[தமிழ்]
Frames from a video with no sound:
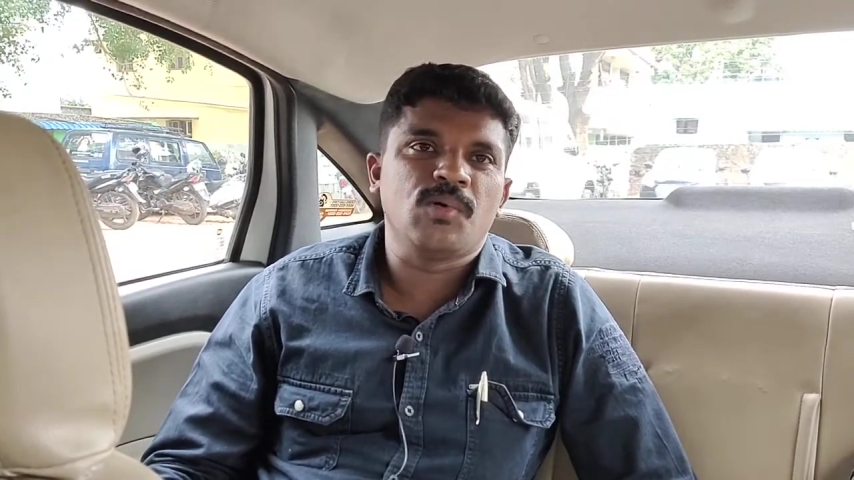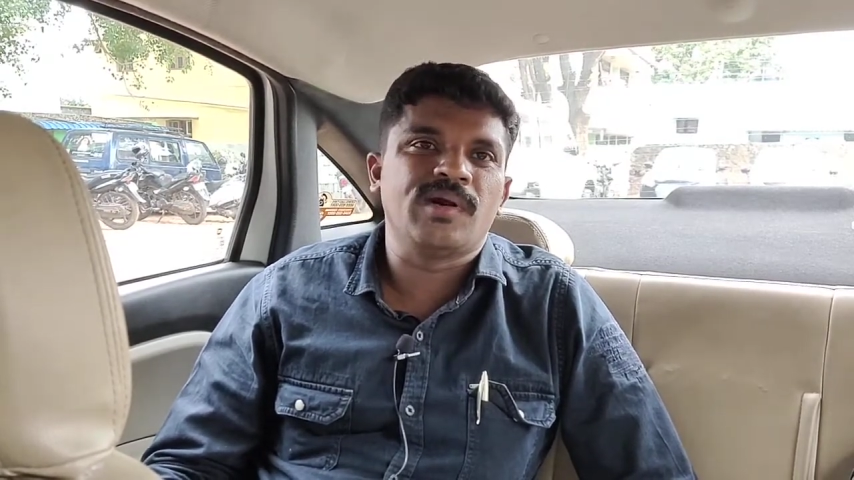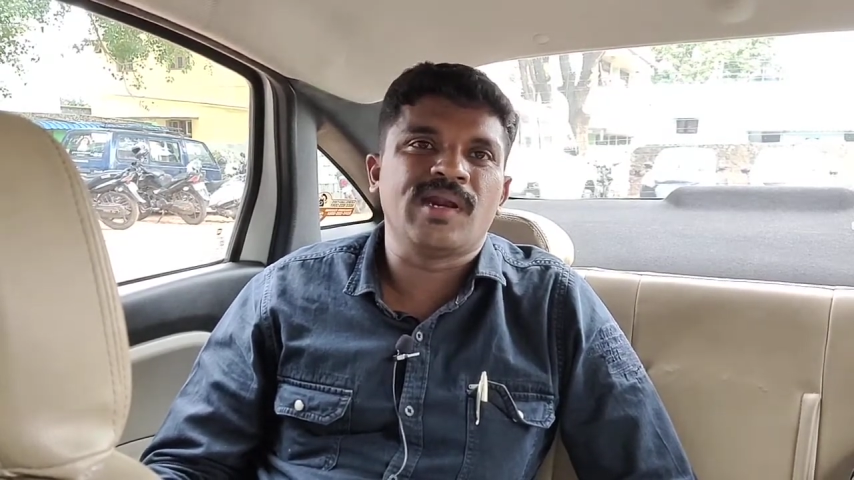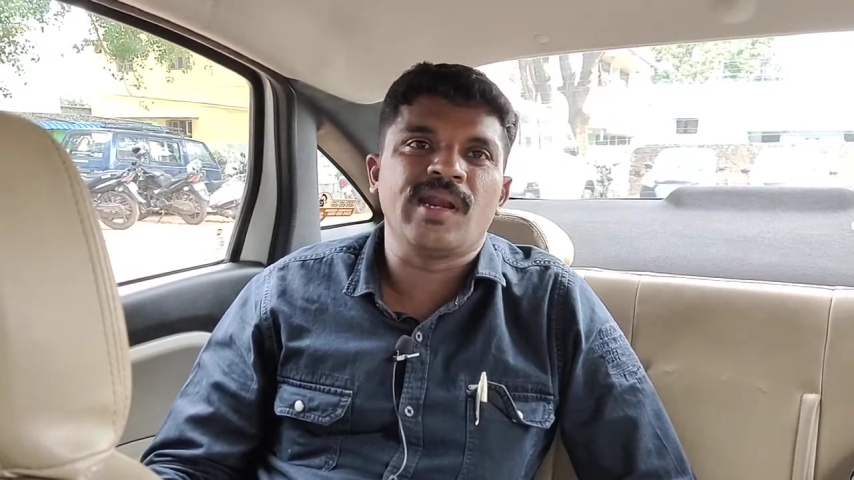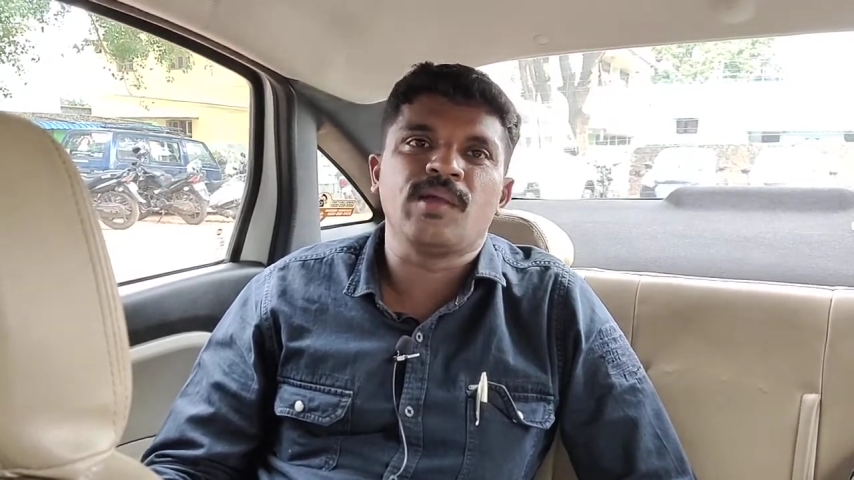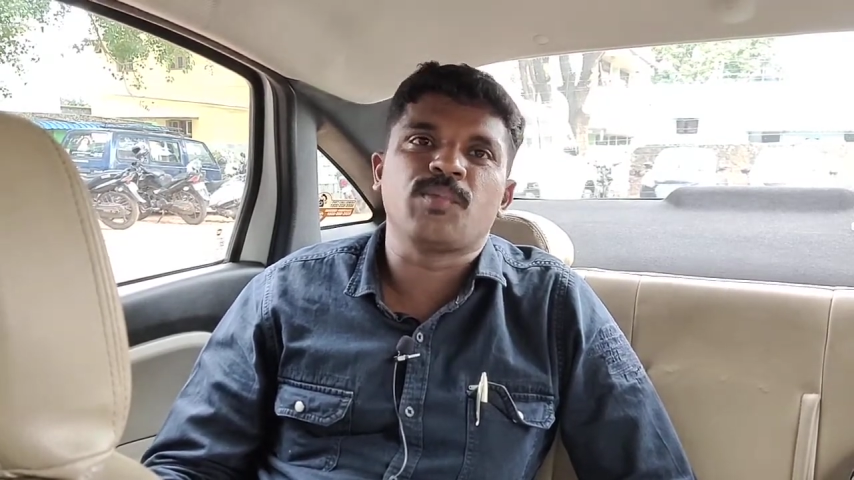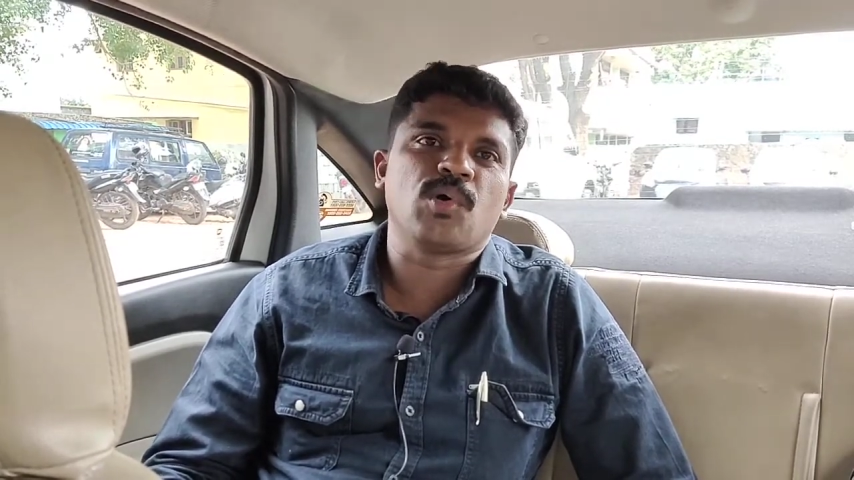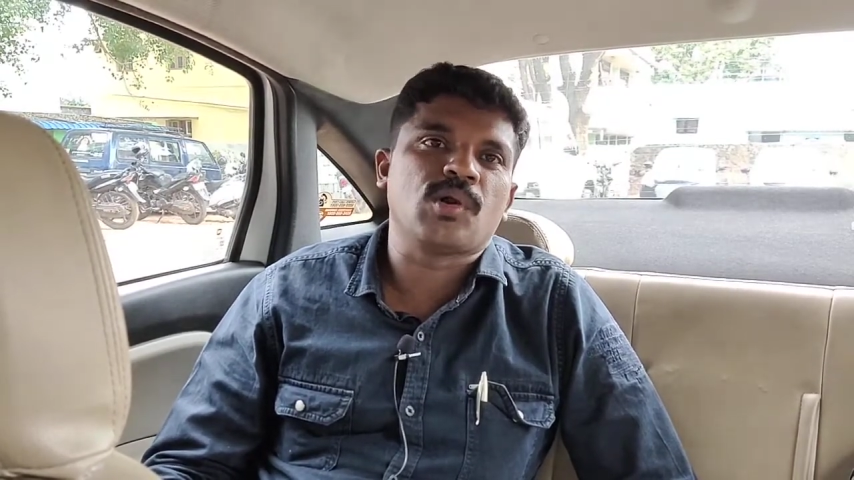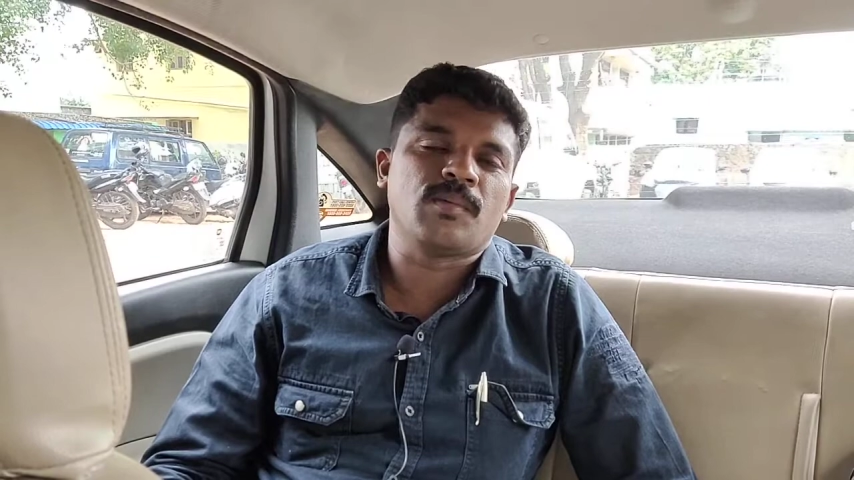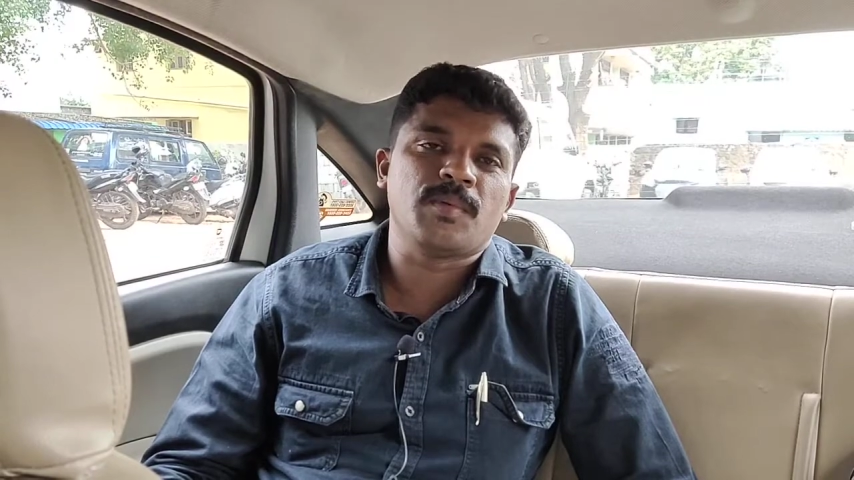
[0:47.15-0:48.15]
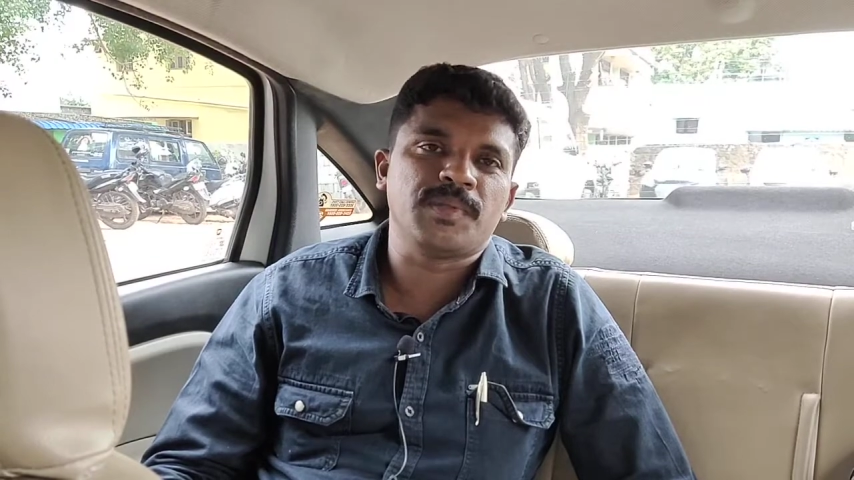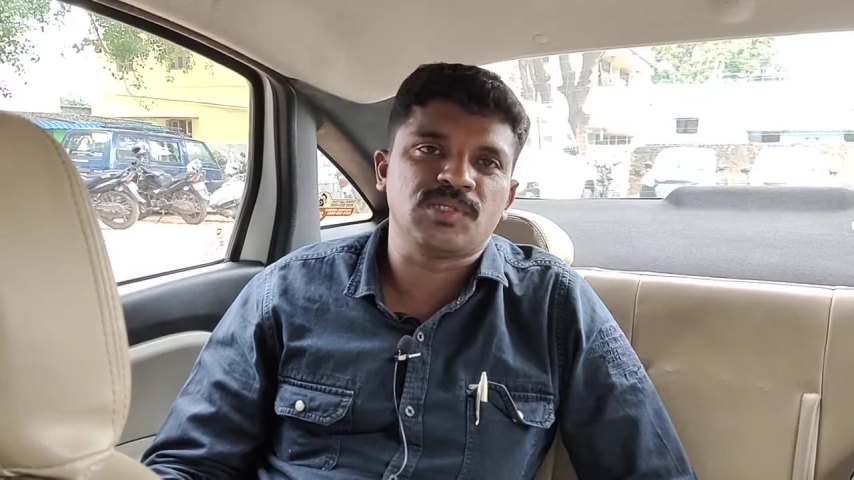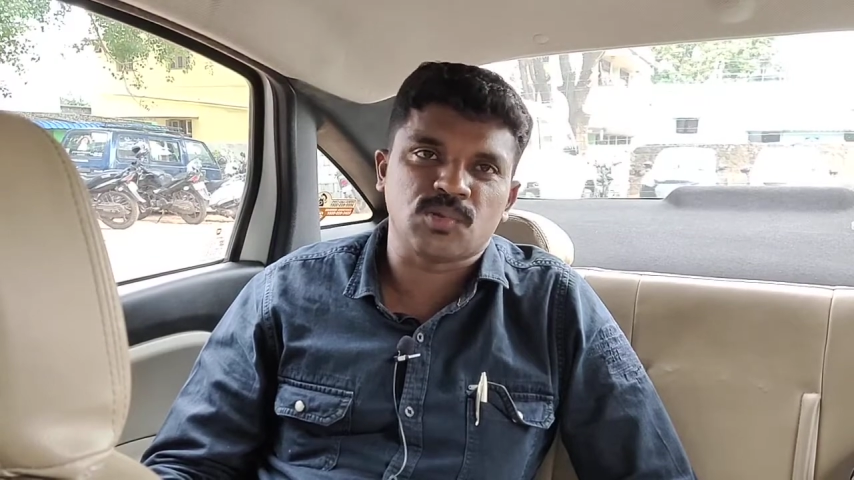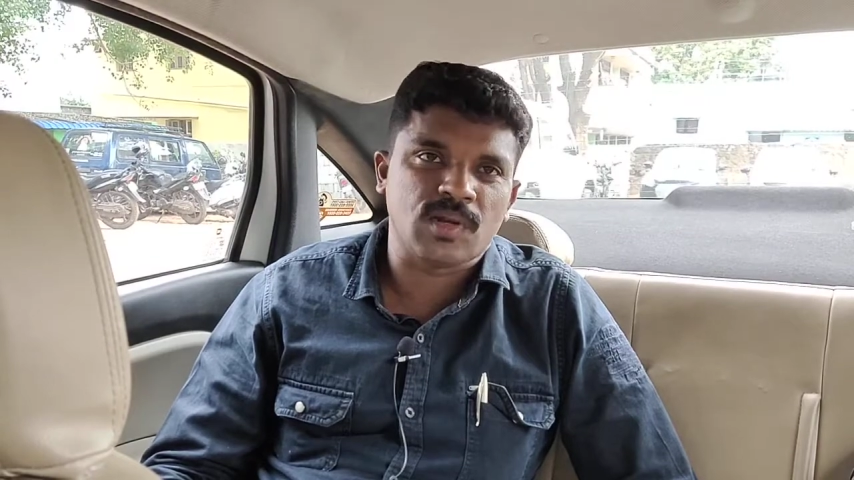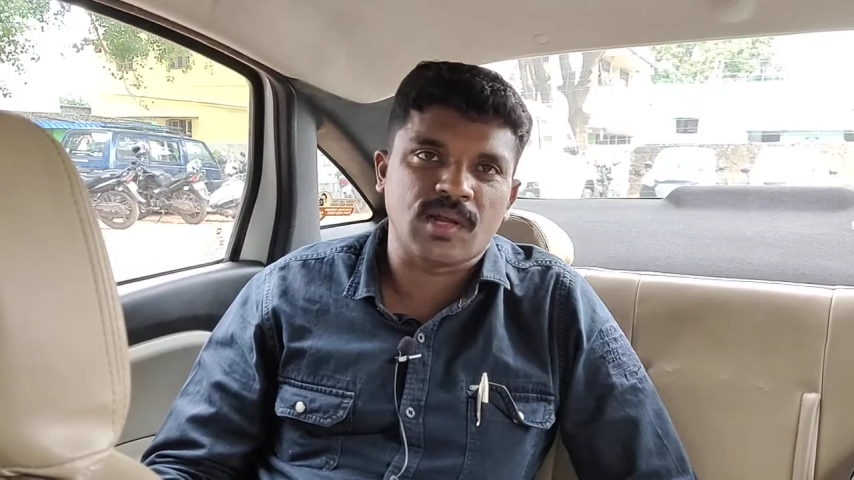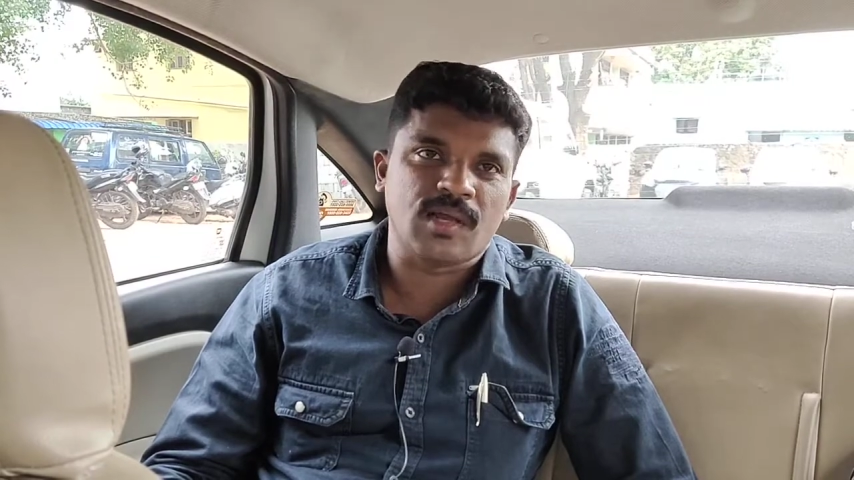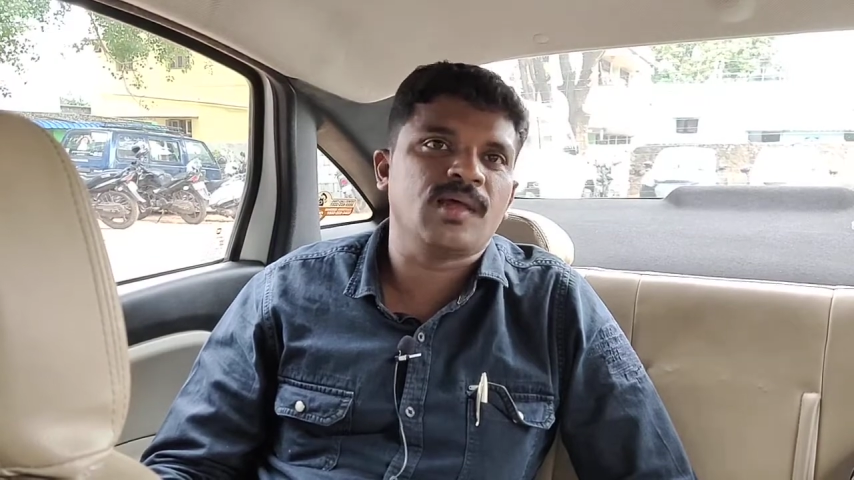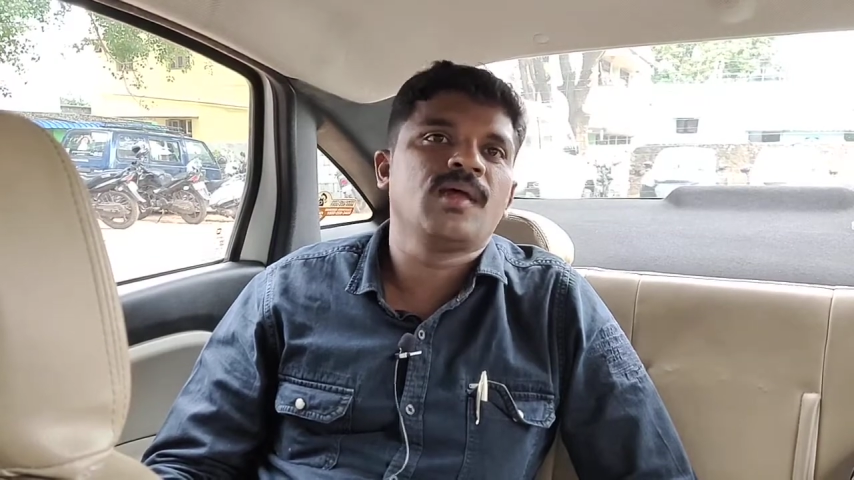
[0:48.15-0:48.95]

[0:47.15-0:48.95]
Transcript: ஒரு ட்ரைனிங் ப்ரோக்ராமை பற்றி சொன்னாங்க